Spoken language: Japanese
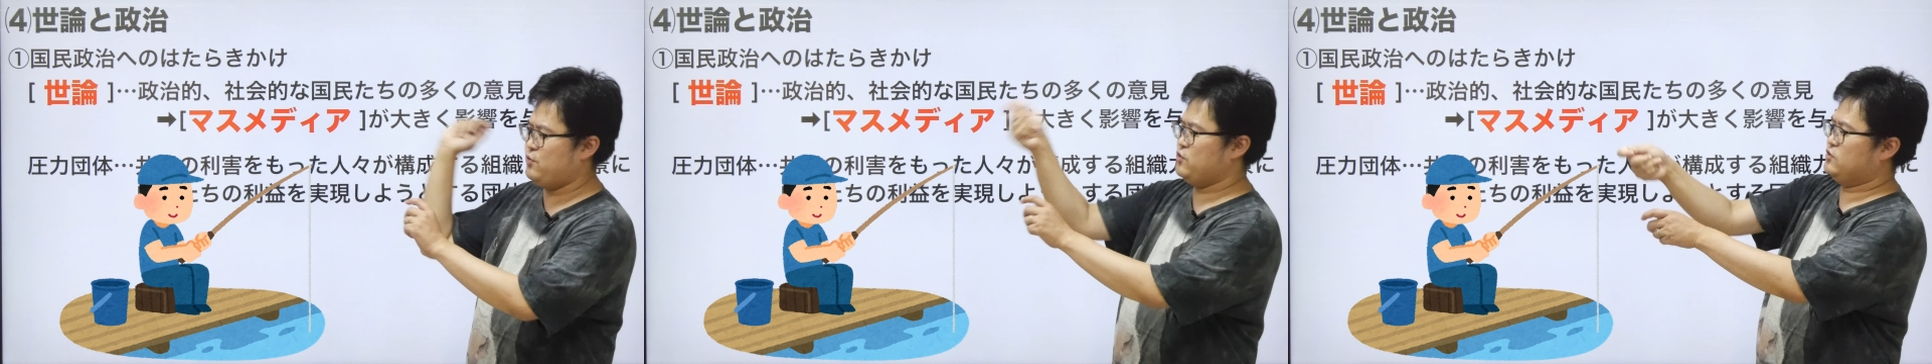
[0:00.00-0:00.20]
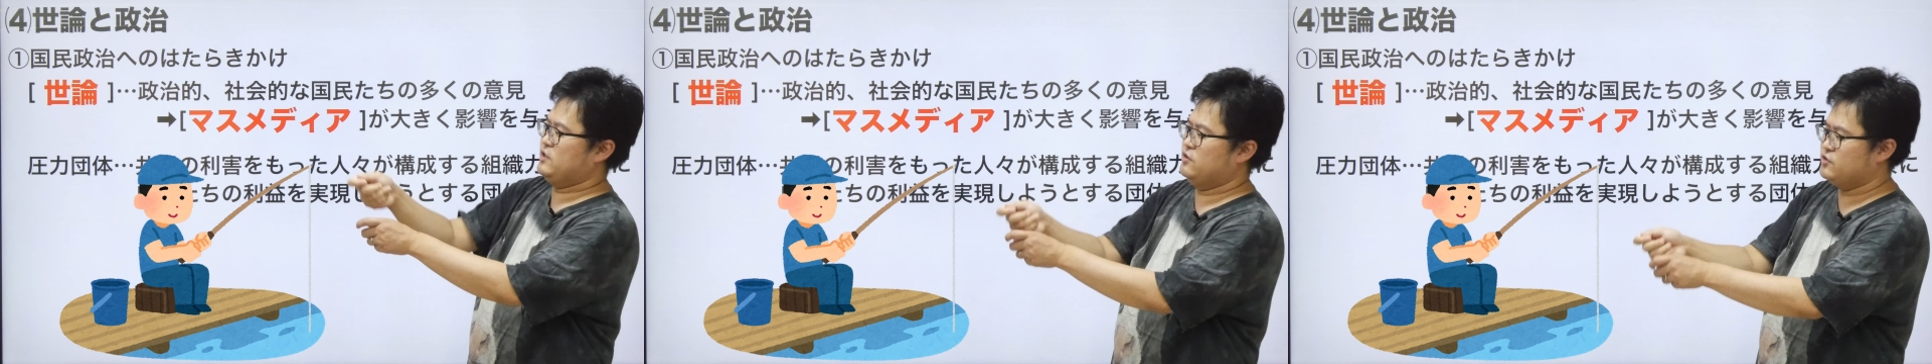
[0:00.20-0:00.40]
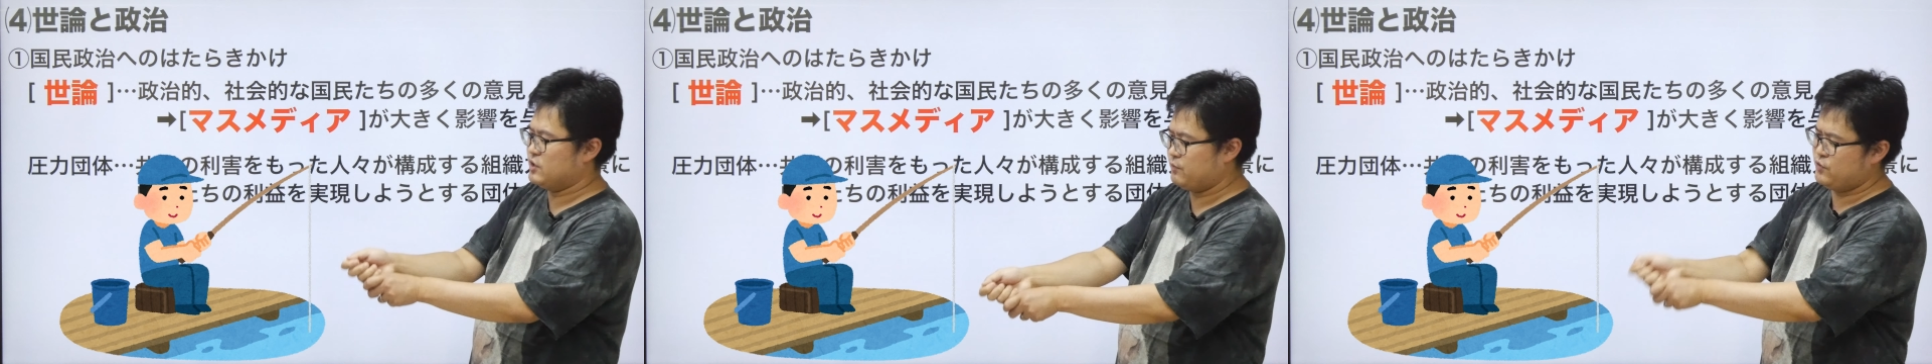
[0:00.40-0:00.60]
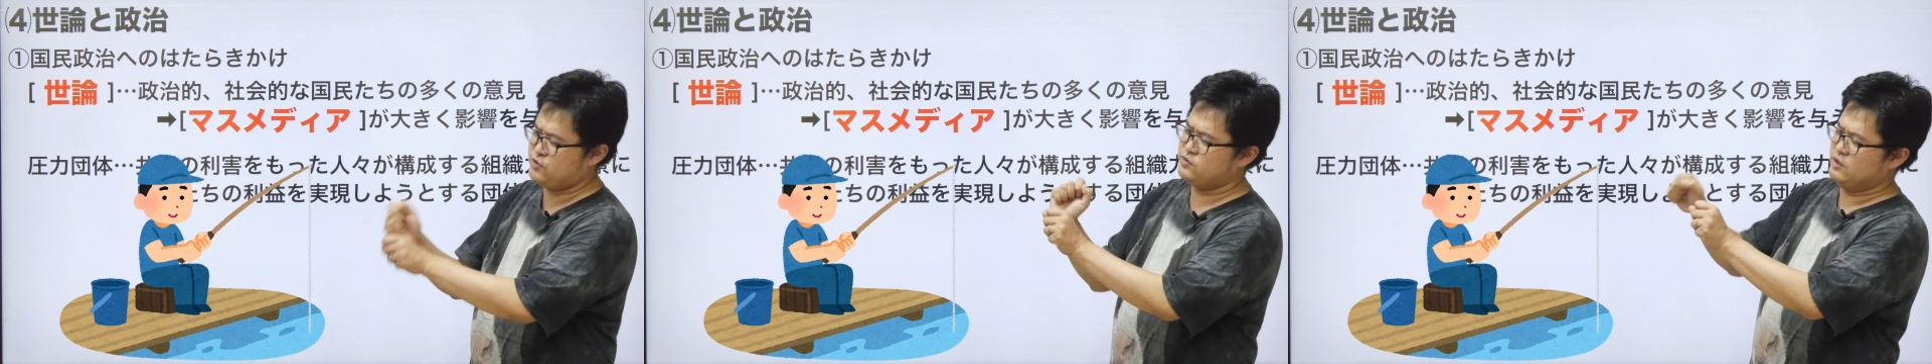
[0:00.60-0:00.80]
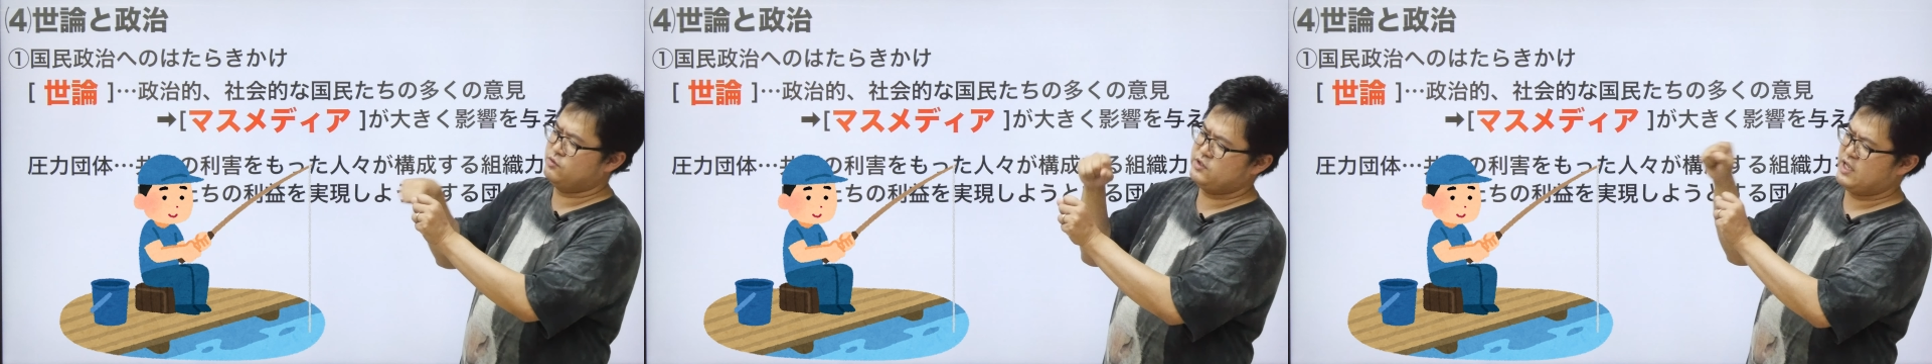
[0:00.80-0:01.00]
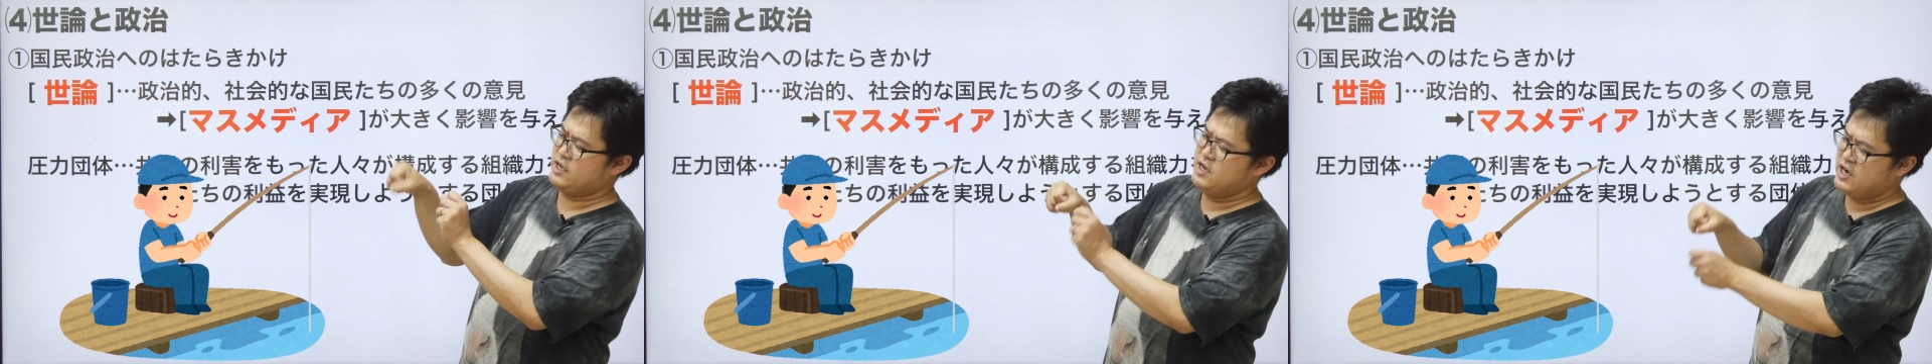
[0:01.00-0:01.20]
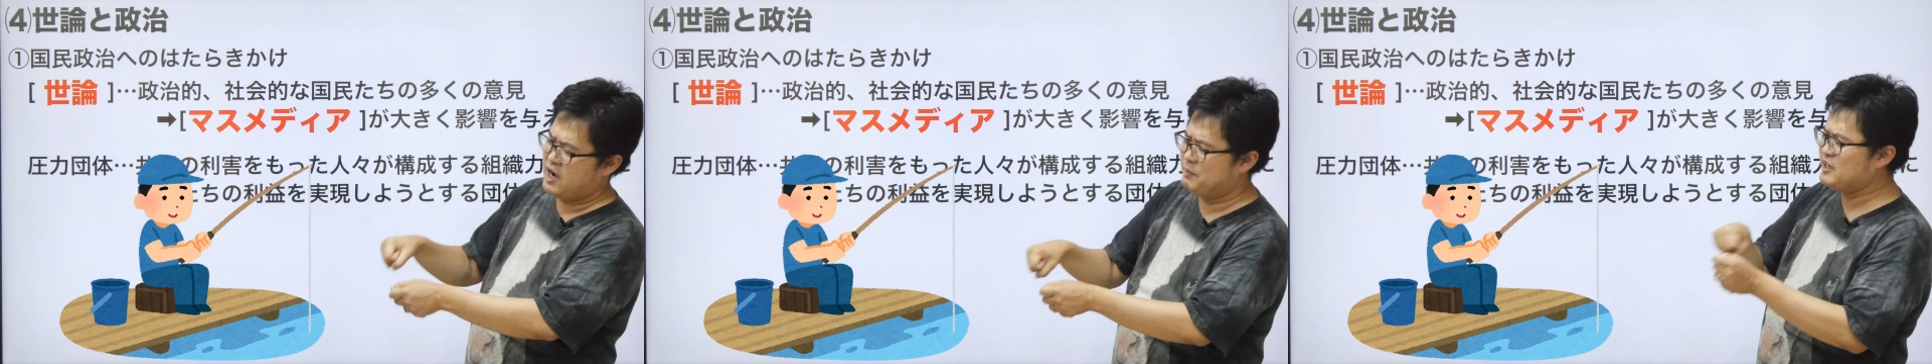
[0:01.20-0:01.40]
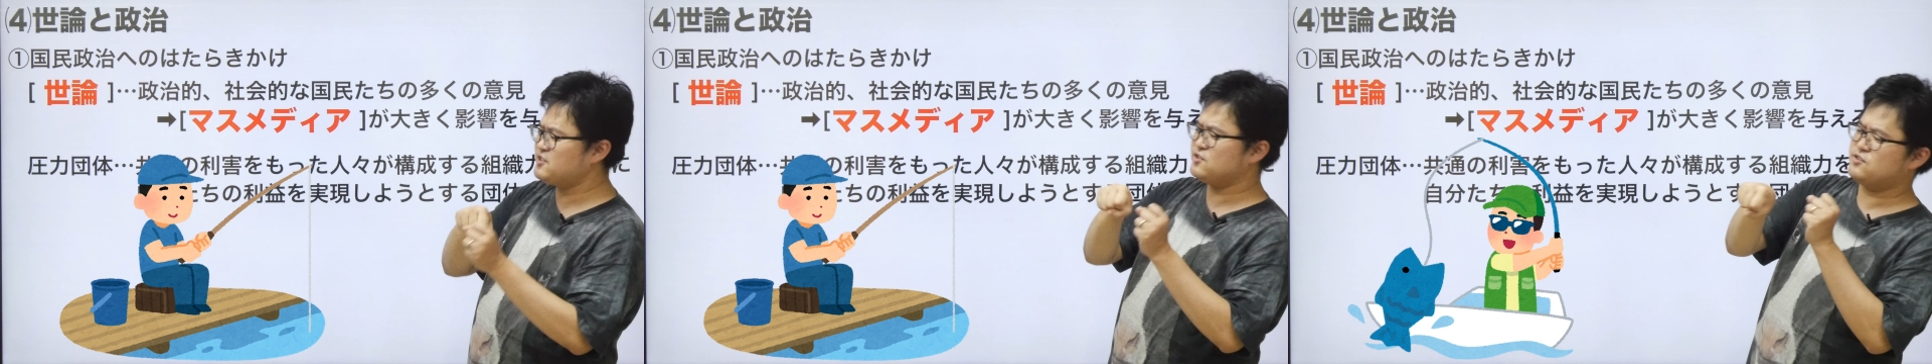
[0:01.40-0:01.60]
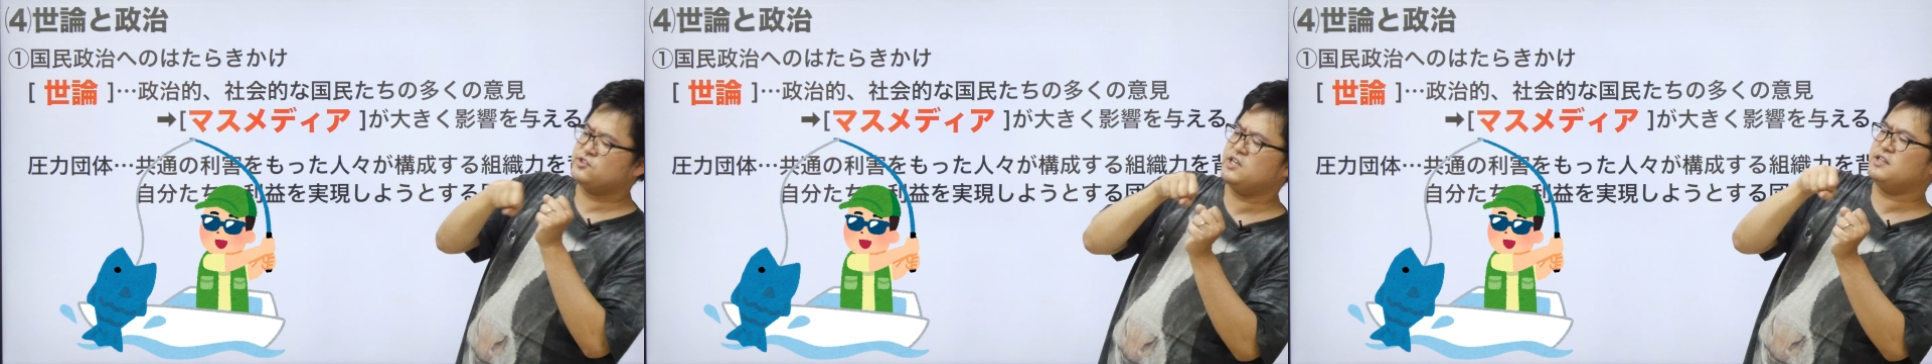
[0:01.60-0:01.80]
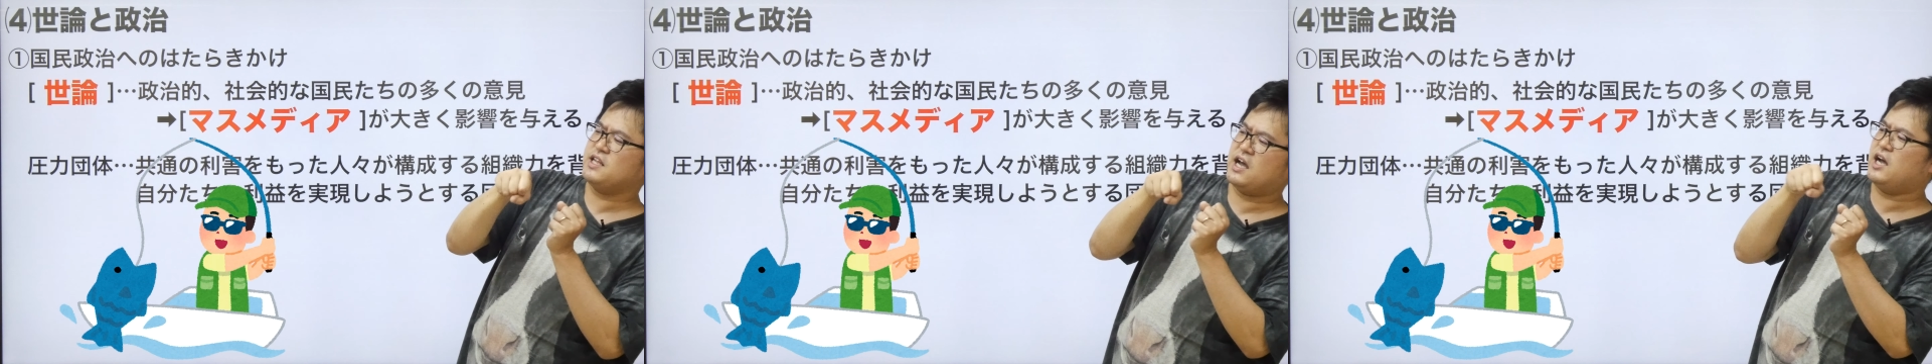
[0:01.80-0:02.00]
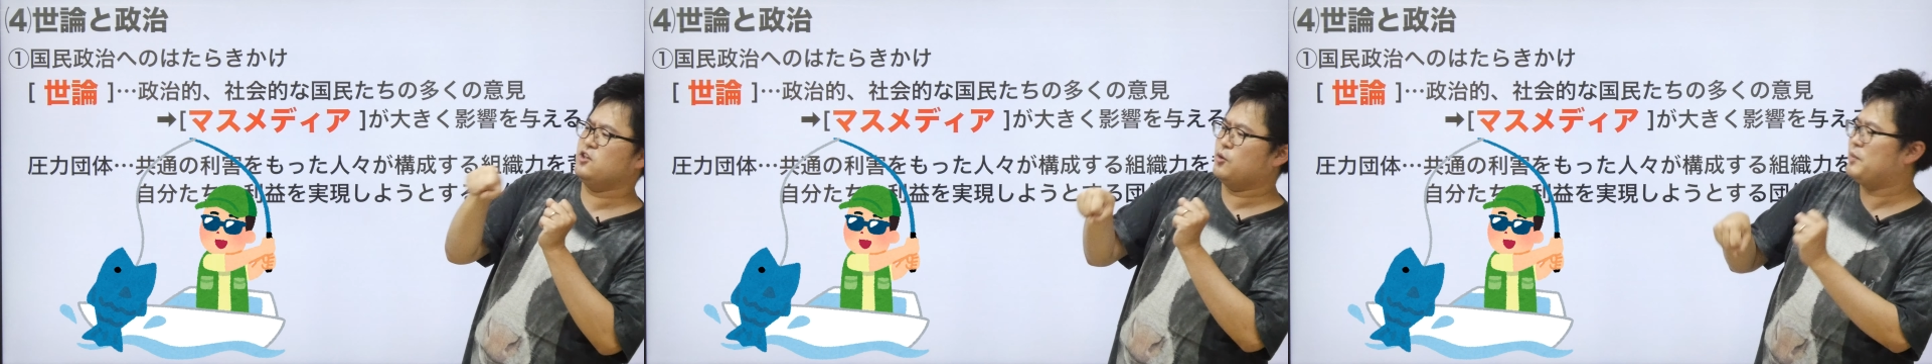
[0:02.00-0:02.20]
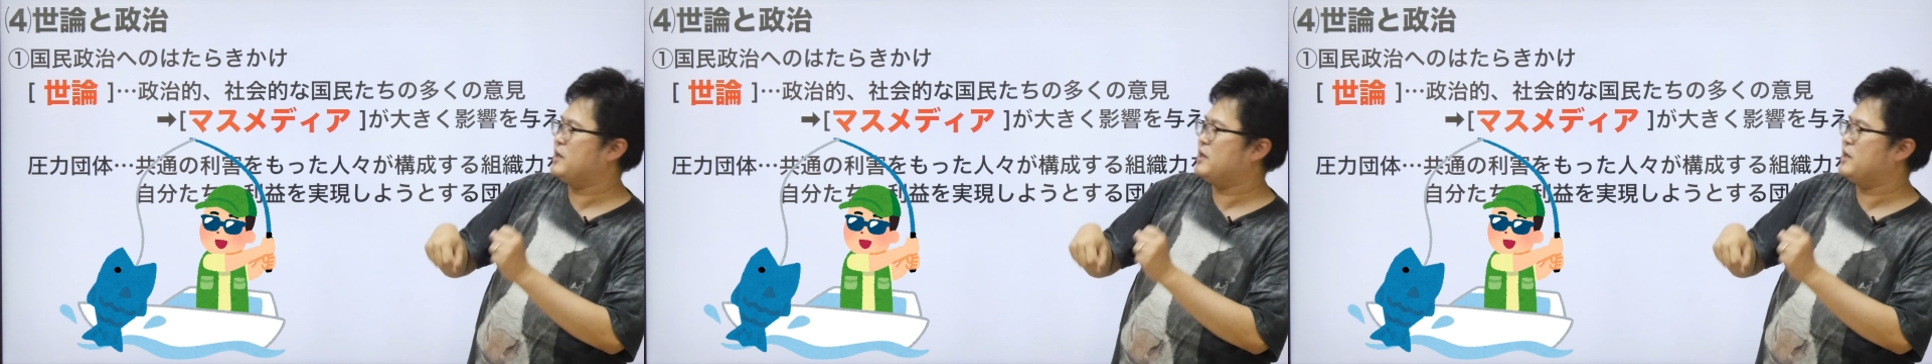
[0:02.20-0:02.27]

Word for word: ふってして、ふってふって、あ、マス釣れたの